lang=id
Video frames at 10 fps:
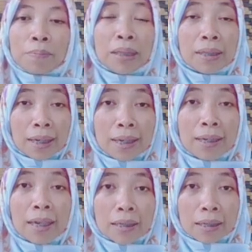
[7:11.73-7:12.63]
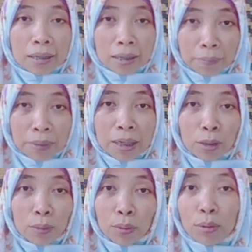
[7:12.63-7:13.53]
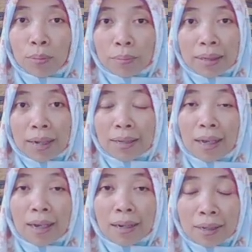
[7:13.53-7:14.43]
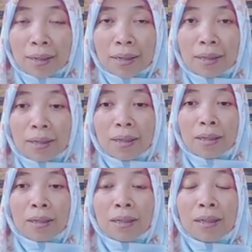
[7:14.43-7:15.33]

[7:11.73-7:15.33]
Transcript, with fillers: pentingnya research gap ini untuk mendasari Eh,